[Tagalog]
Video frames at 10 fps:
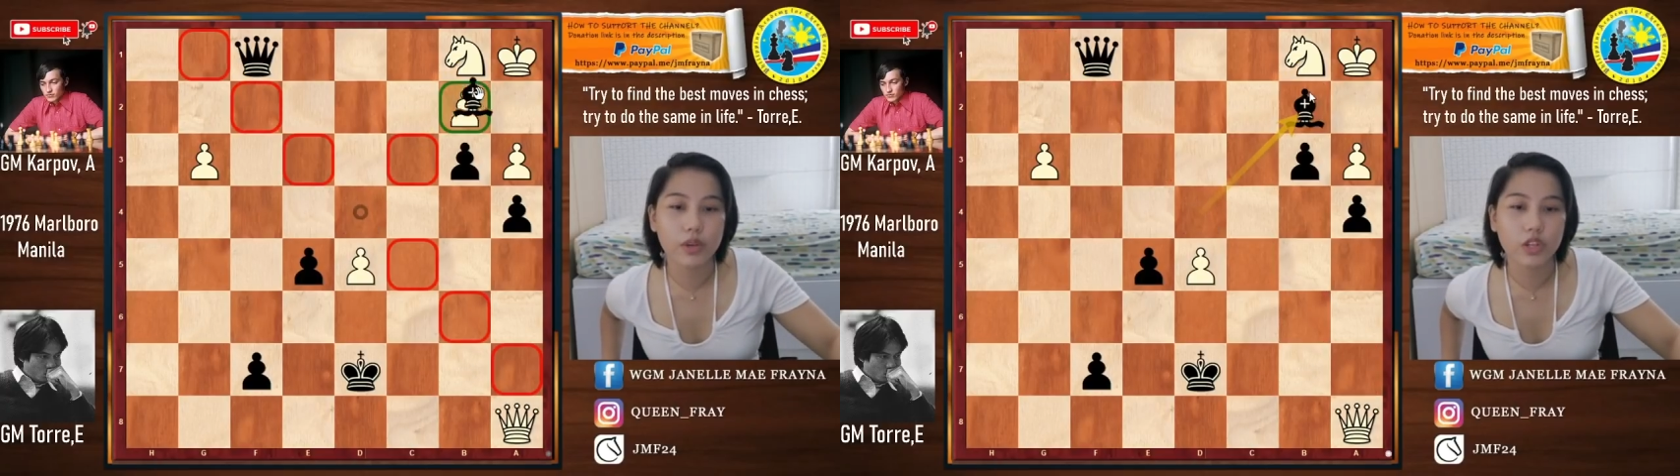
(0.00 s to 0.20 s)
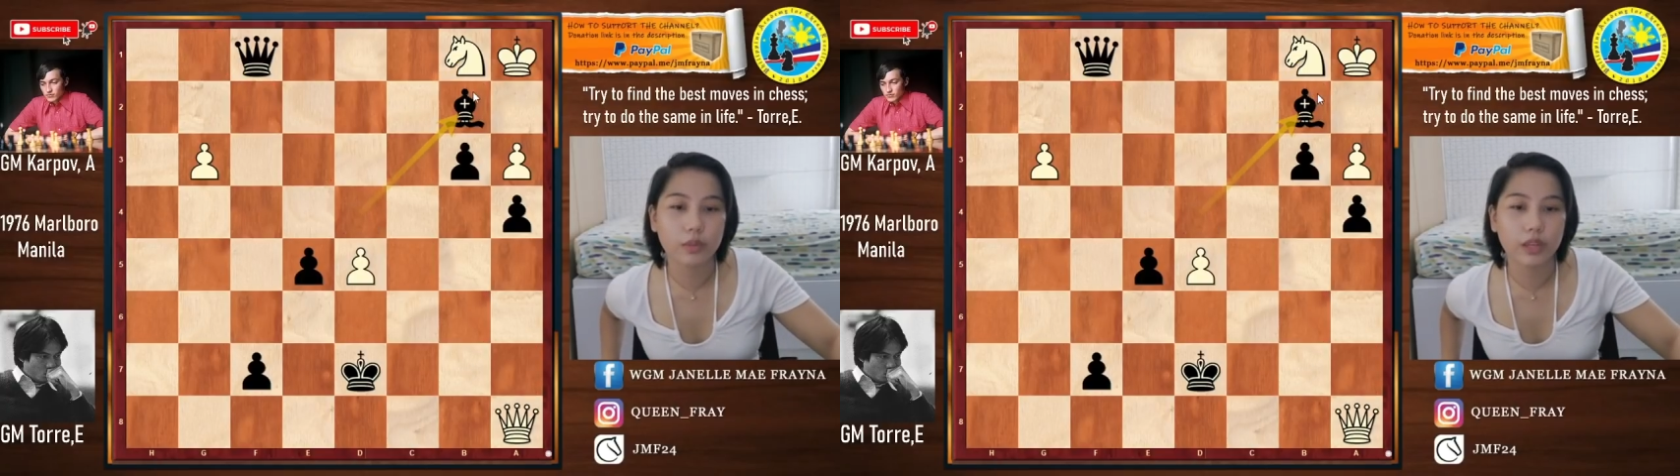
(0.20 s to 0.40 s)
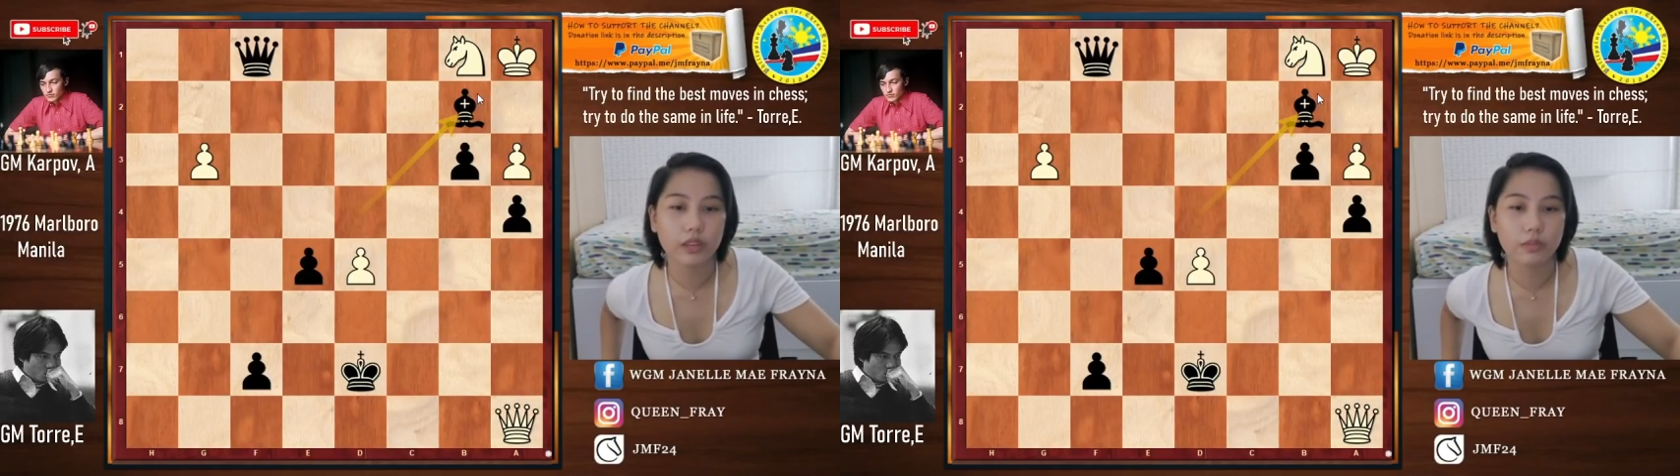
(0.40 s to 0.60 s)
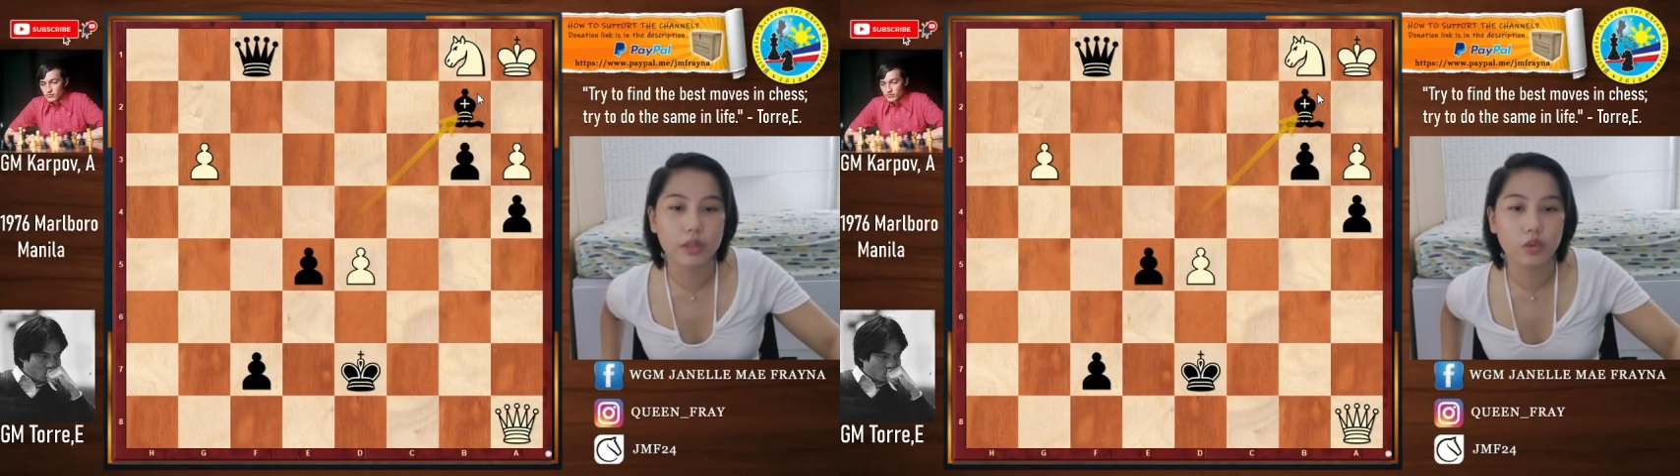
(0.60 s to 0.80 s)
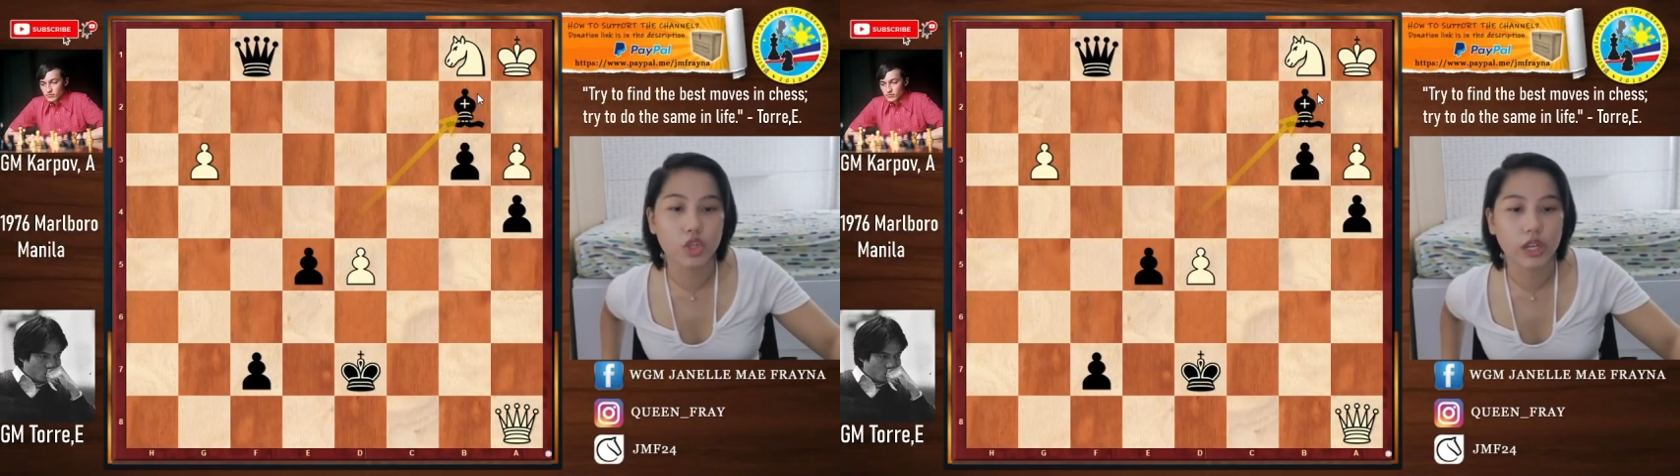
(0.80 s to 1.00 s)
bishop takes
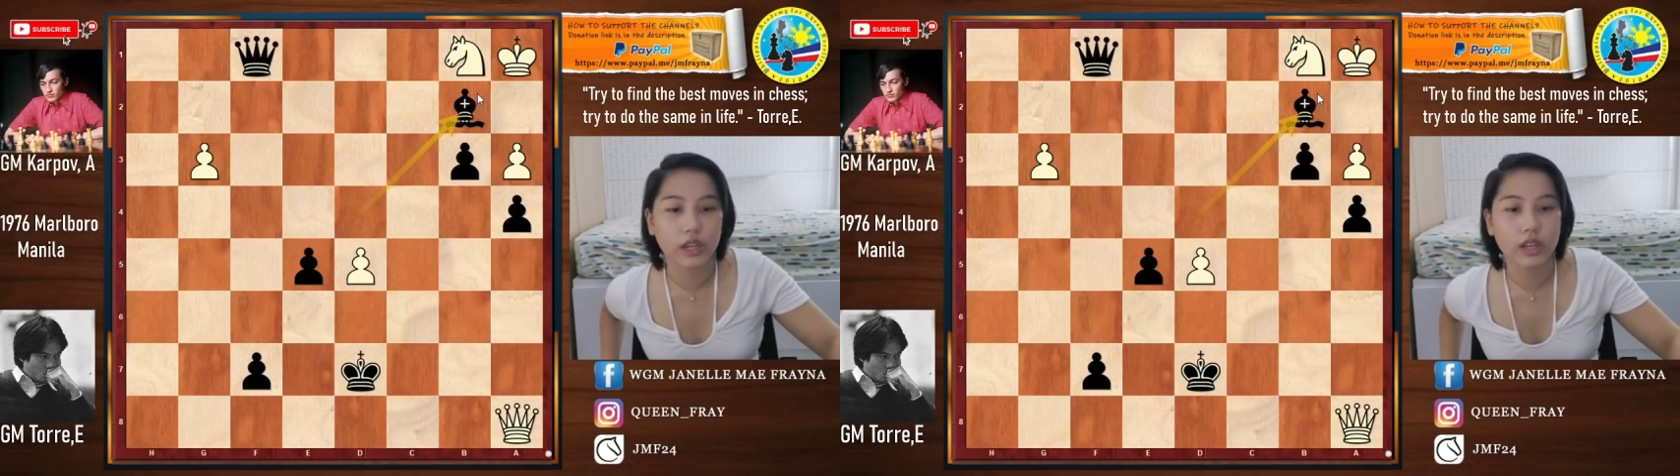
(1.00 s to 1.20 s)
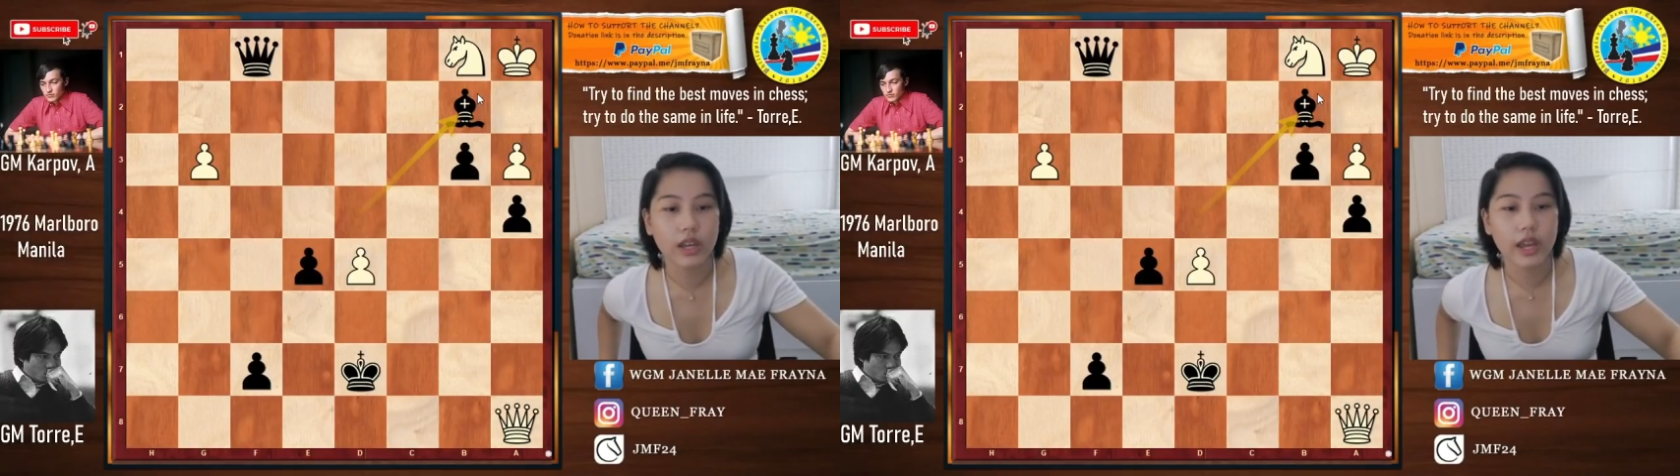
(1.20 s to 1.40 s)
b2 check.